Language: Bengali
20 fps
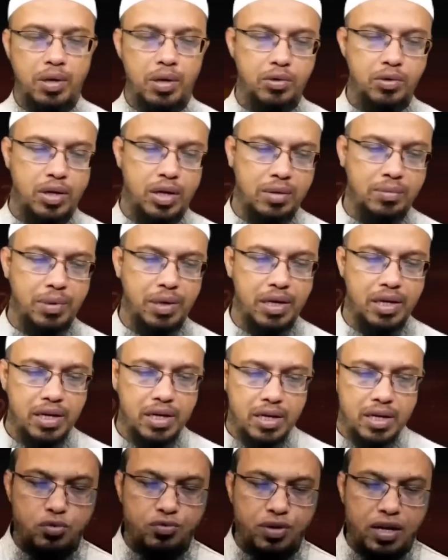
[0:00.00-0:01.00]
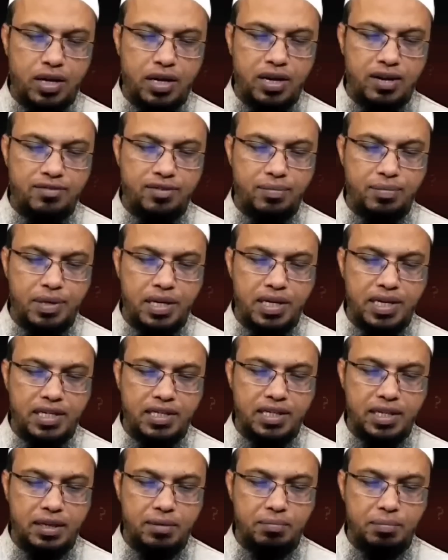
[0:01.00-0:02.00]
অব্যাহত রাখবেন ইউসুফ আহনাফ আপনি
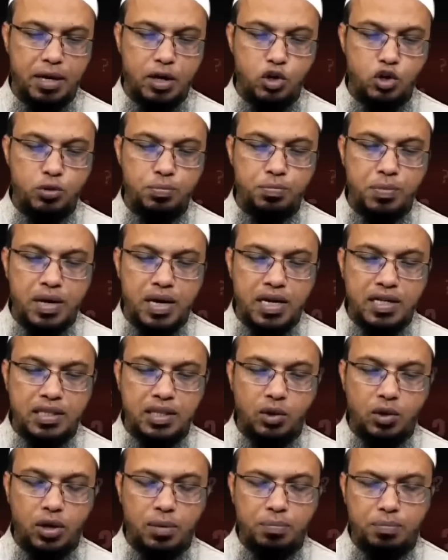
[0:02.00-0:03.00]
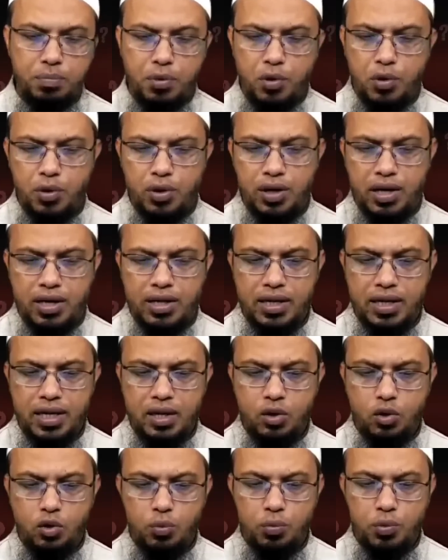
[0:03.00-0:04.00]
লিখেছেন মানুষ মারা যাওয়ার পর
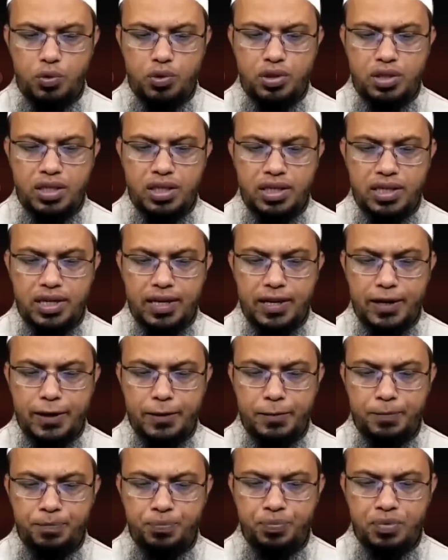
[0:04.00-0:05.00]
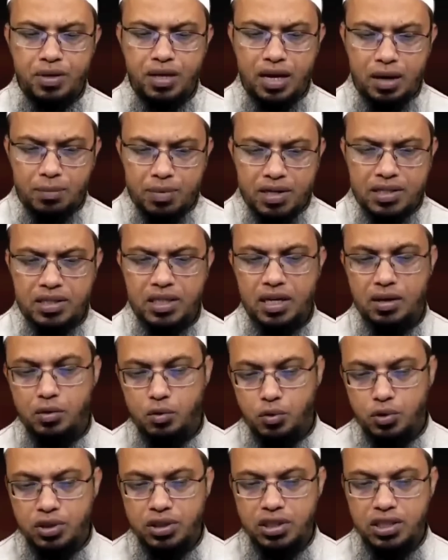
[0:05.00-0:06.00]
নাকি উপর থেকে আমরা যা
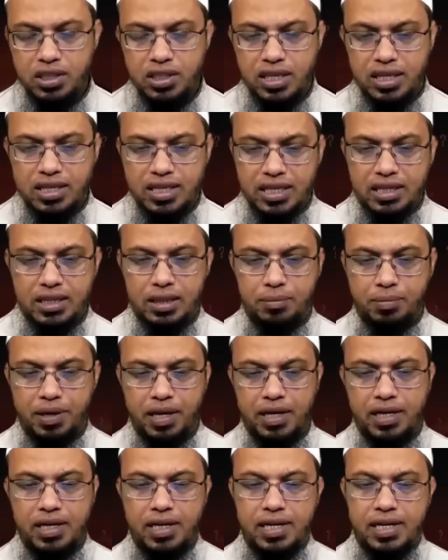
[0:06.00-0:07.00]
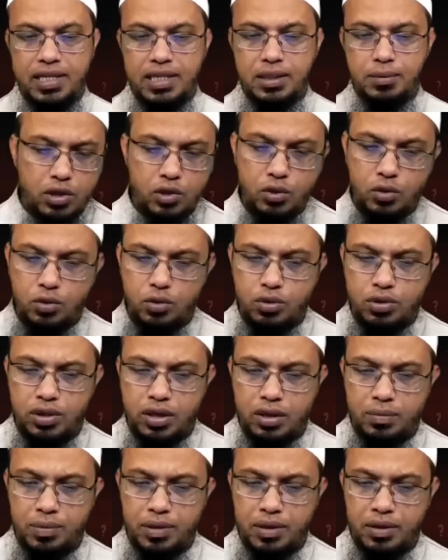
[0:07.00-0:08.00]
করছি তা দেখতে পায় কতটা সত্য
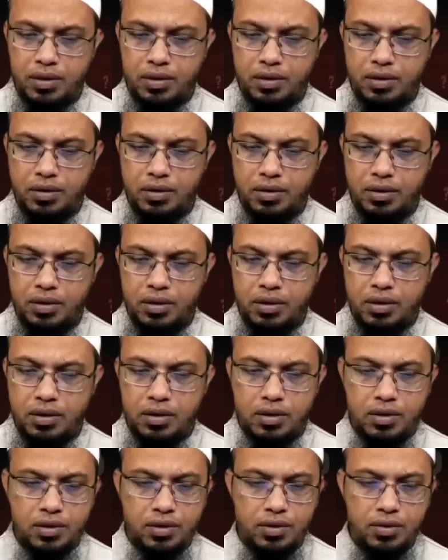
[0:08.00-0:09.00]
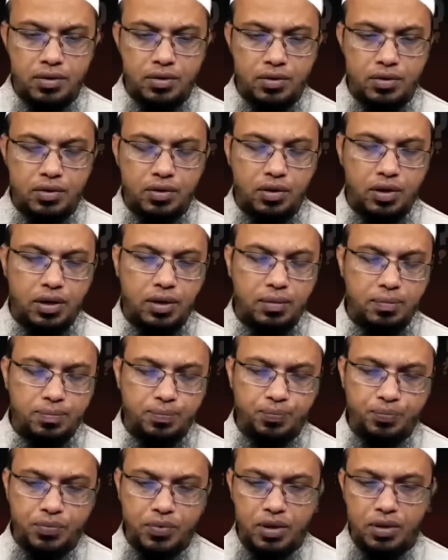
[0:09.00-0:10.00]
জানাবেন সরি